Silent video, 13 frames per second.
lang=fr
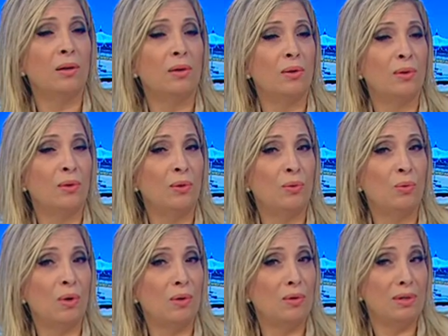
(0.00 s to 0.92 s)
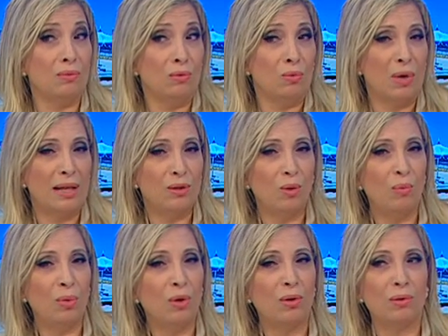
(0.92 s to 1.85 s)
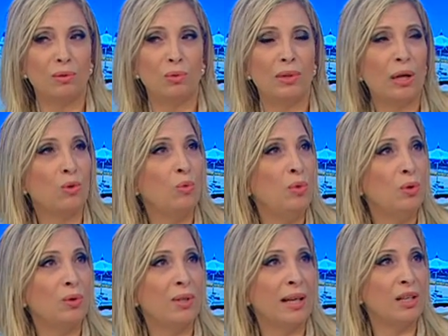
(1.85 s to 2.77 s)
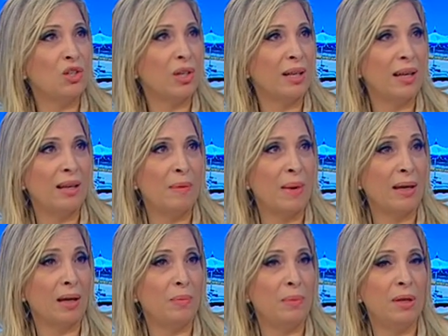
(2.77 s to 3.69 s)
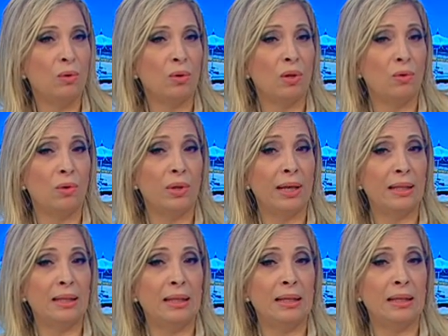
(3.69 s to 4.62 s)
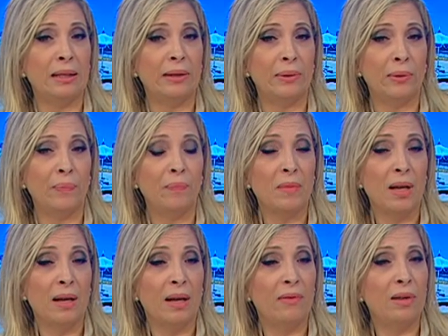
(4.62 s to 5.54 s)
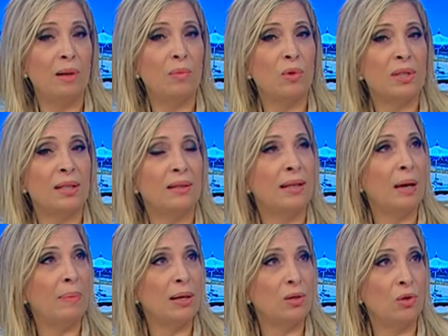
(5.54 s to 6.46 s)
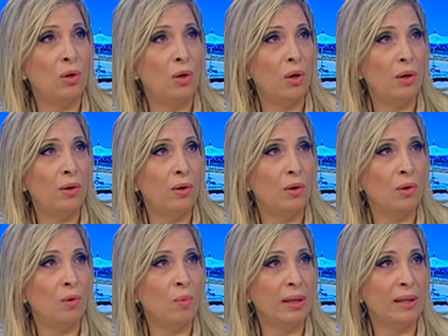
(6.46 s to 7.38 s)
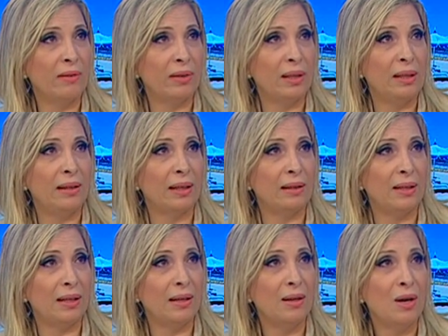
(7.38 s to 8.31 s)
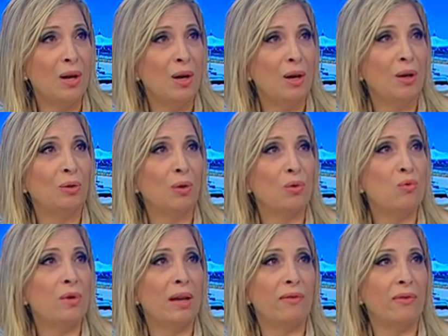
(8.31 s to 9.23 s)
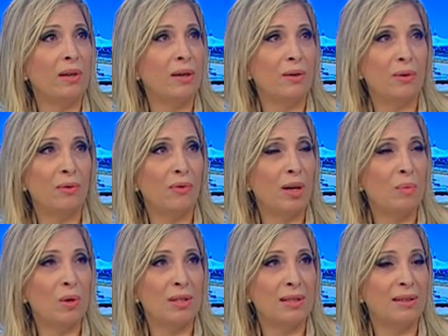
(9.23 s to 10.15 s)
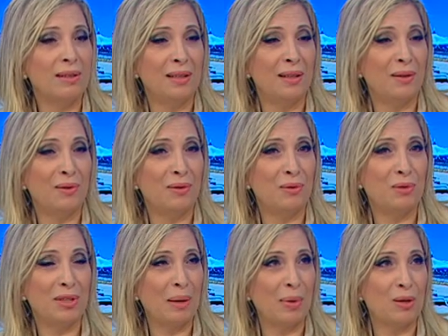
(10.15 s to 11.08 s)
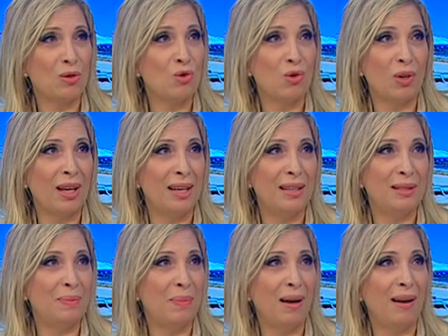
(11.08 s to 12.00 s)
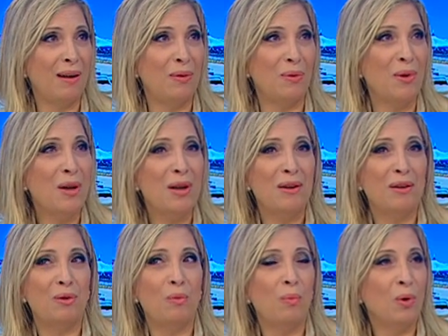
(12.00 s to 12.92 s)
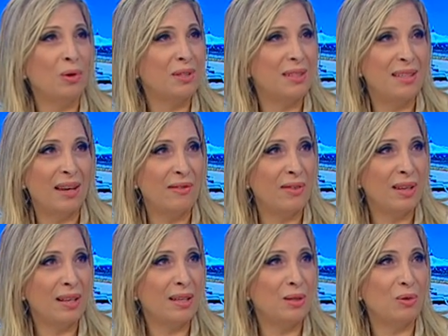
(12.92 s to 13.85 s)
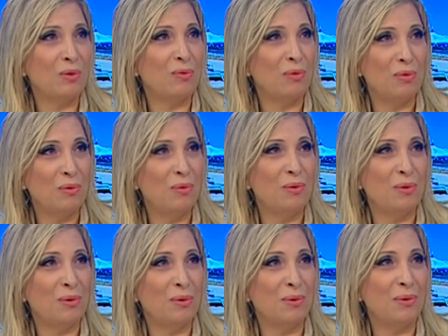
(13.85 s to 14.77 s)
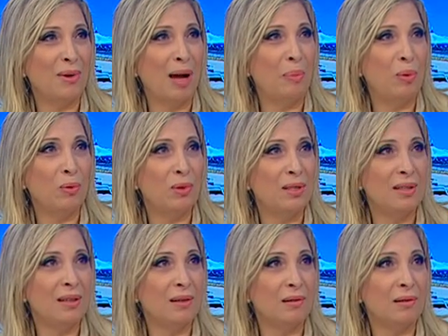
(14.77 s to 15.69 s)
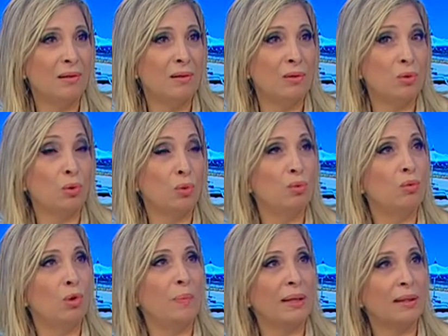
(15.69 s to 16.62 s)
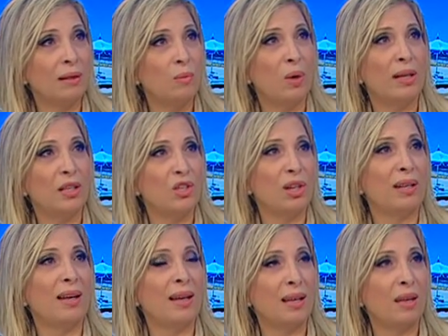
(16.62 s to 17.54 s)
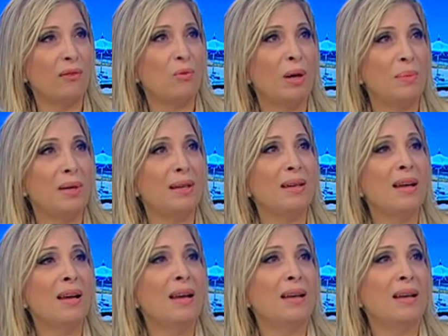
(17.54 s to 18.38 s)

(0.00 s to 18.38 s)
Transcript: nous, nous, rassemblons toute la communauté algérienne et maghrébine. Notre dernier événement, c'était à Barcelone au mois d'avril dernier, donc où il y avait vraiment c'était euh, jusqu'à présent, je ne réalise pas euh, le monde qu'il y avait, qui sont venus euh, applaudir, surtout le patrimoine algérien, Gavouabi.